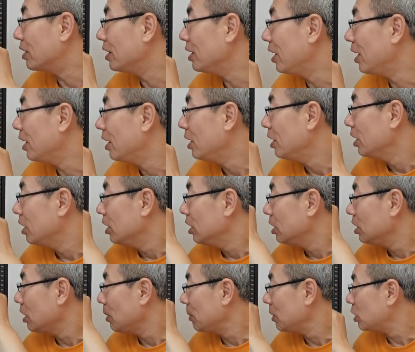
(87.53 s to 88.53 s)
跌。
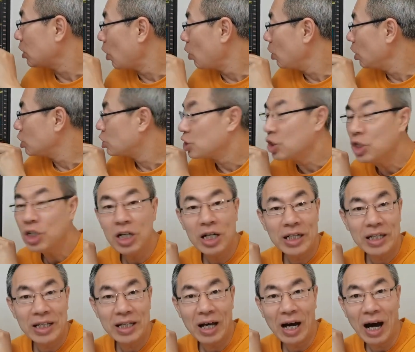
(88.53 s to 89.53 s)
那么到了这
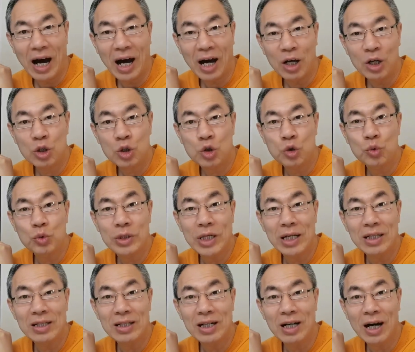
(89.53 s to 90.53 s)
里啊，出
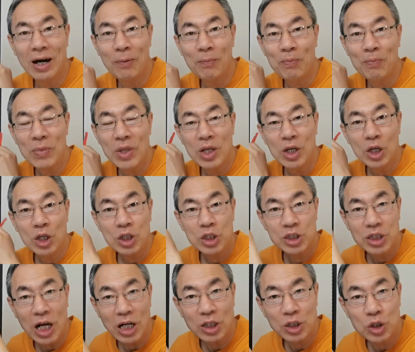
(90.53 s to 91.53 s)
现一个
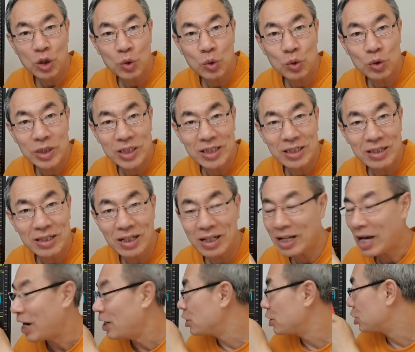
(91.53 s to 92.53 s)
上周四
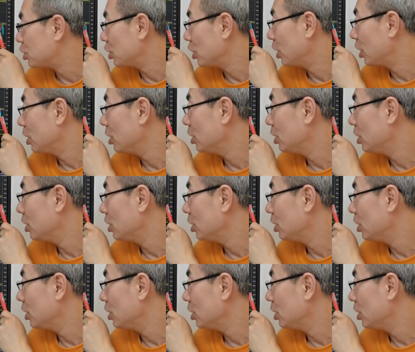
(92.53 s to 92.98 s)
开始